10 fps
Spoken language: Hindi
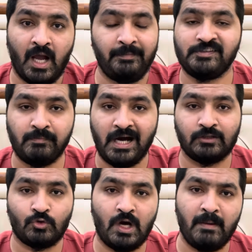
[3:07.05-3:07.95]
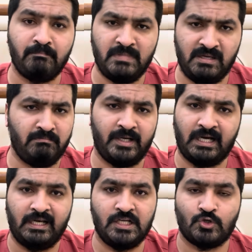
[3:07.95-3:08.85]
अब इस बात को आप मीम
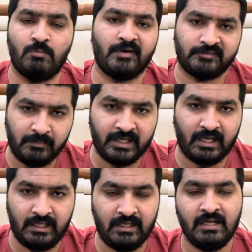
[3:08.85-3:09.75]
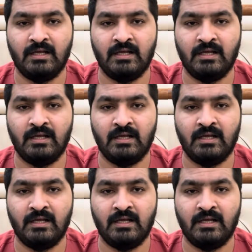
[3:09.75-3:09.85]
बना ले जो मर्जी बना ले